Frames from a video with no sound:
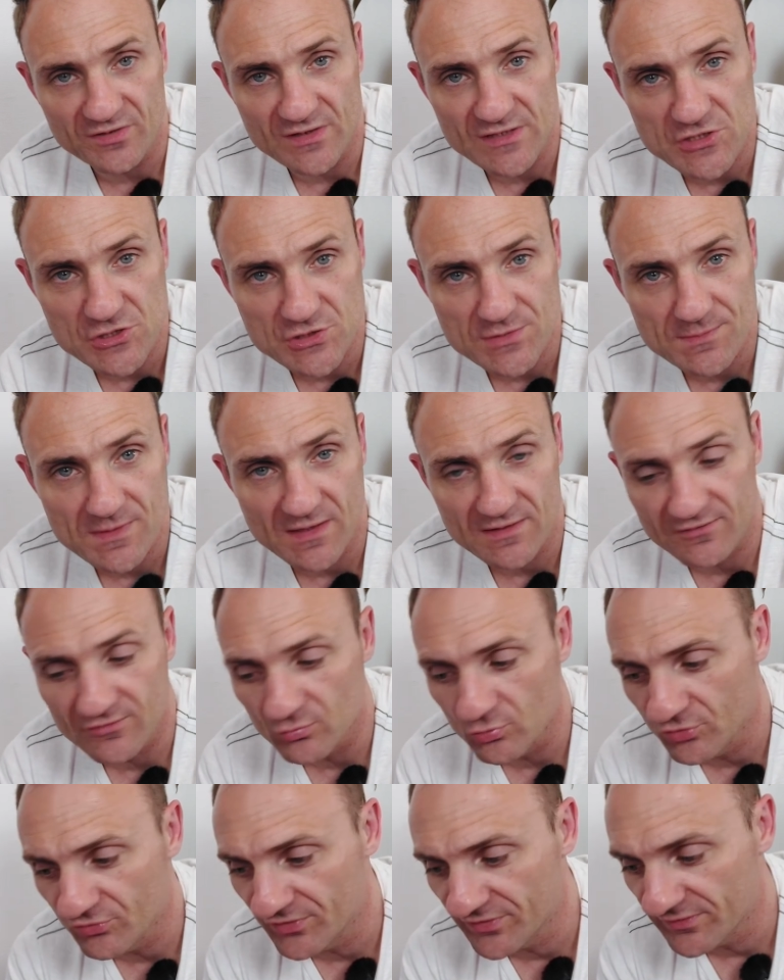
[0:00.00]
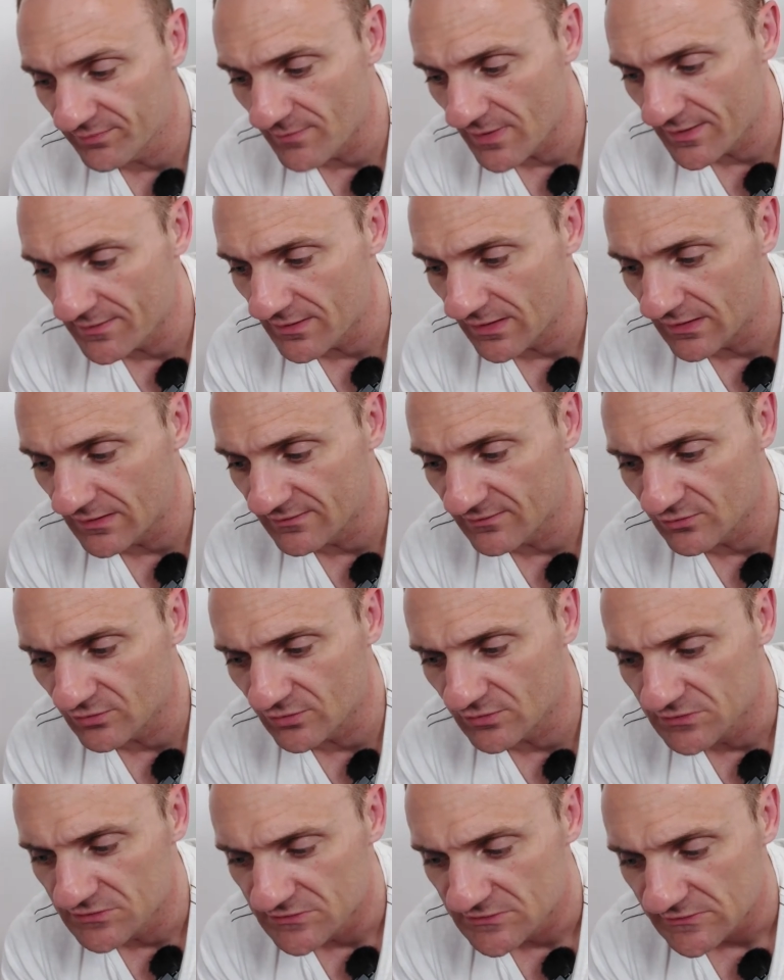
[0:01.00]
äh, ich stimme dazu, Chris Mann.
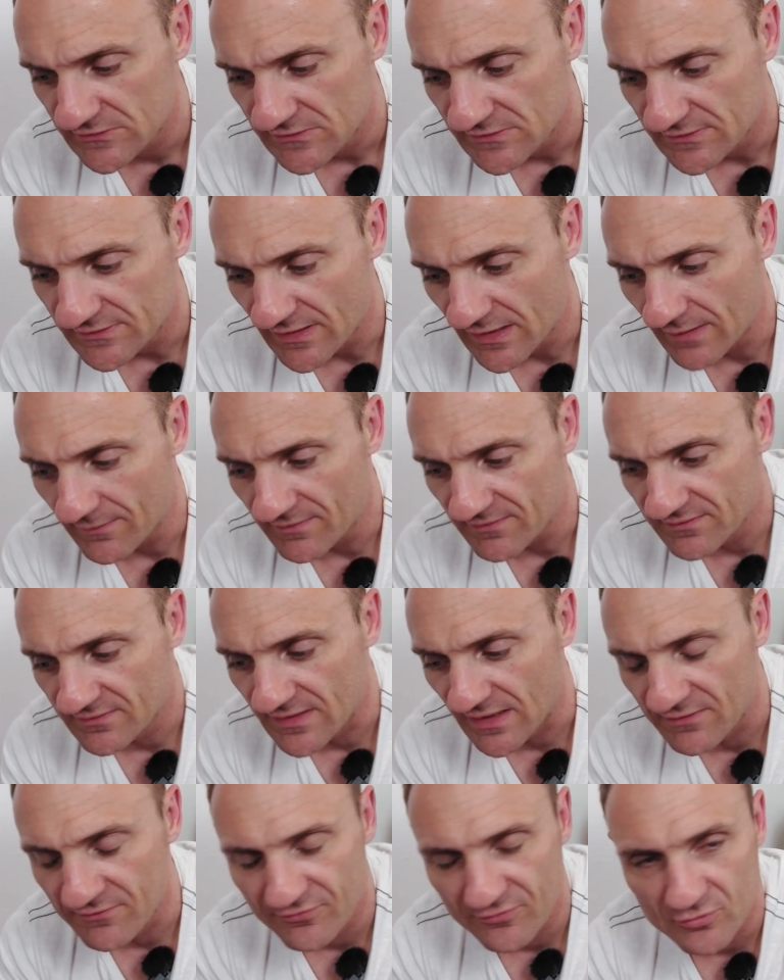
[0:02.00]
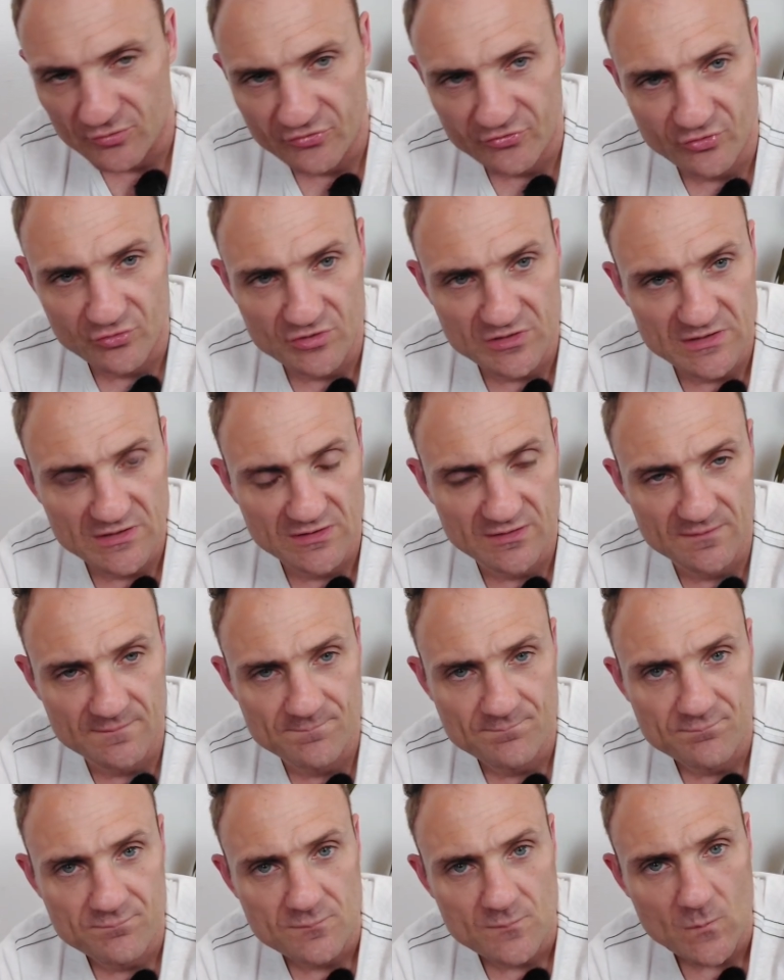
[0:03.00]
Also ja, es kann
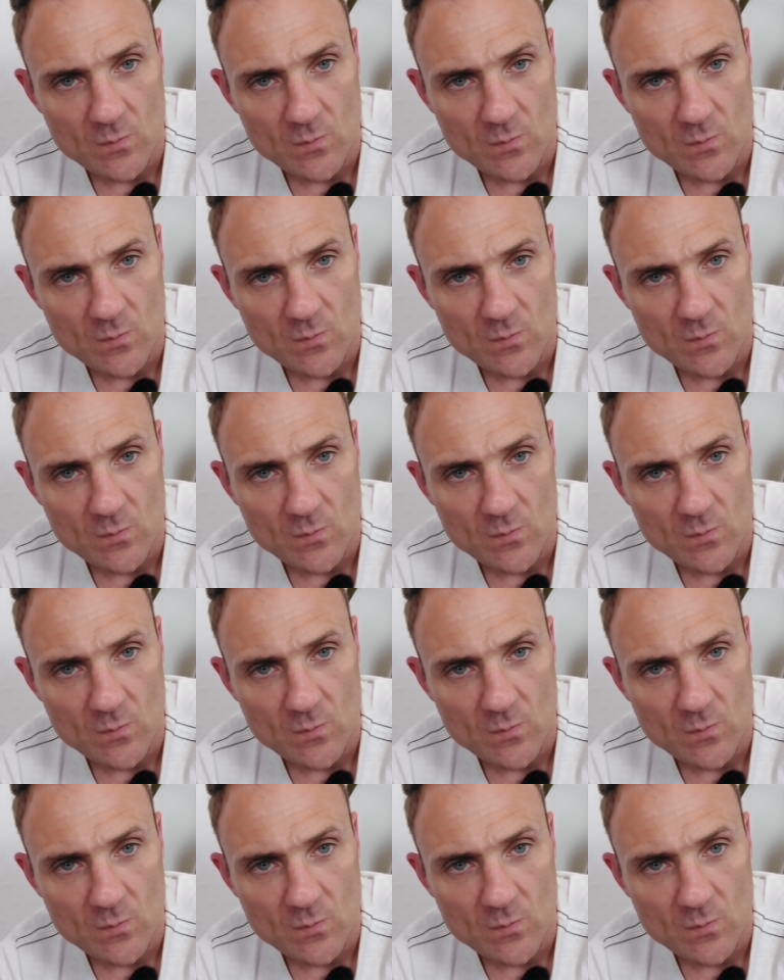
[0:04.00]
funktionieren.